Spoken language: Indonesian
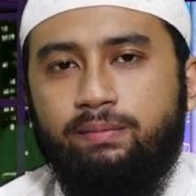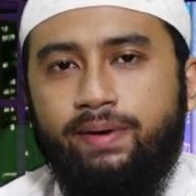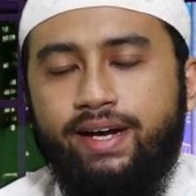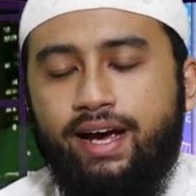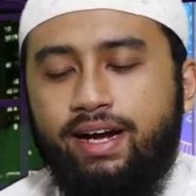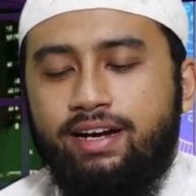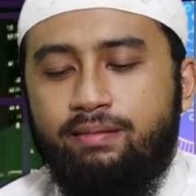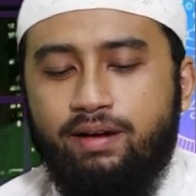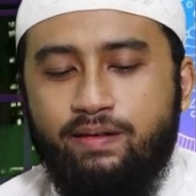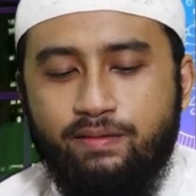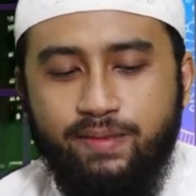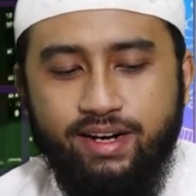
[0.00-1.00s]
Padahal dalam
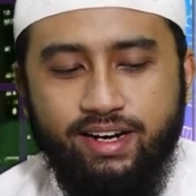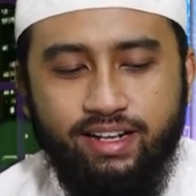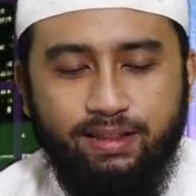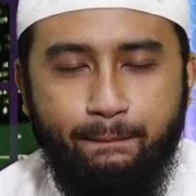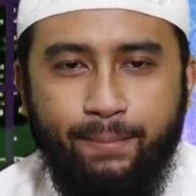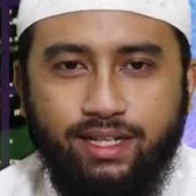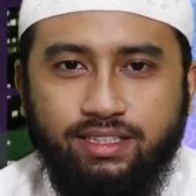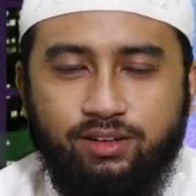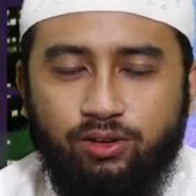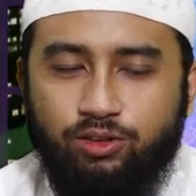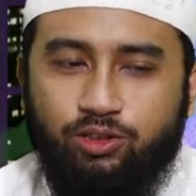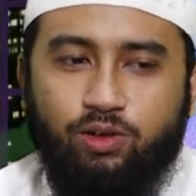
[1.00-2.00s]
kamar mandi lah tempatnya
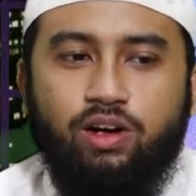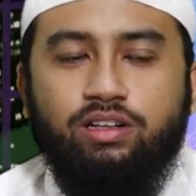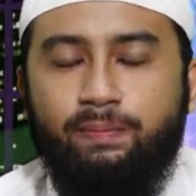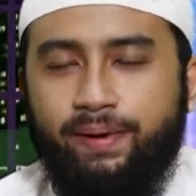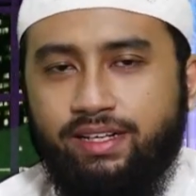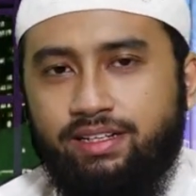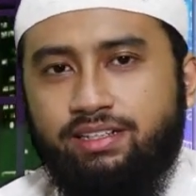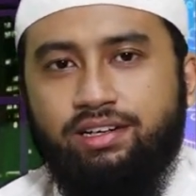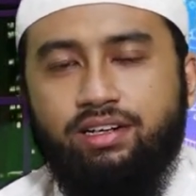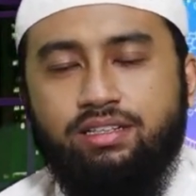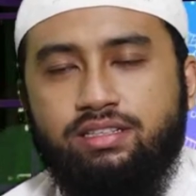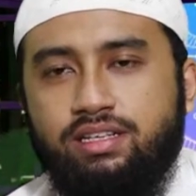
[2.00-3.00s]
kotor, tempatnya
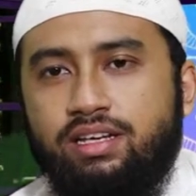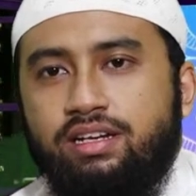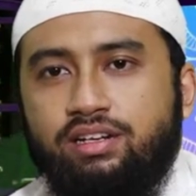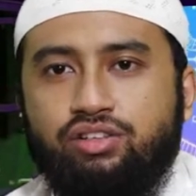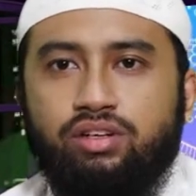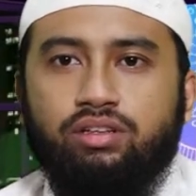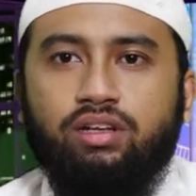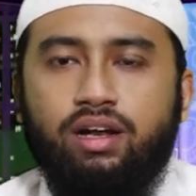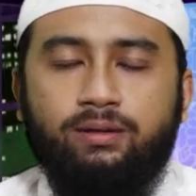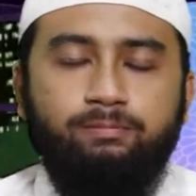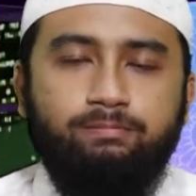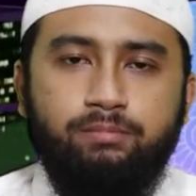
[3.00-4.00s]
jin dan
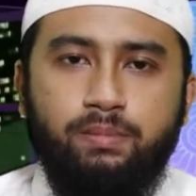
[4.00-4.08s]
syaitan.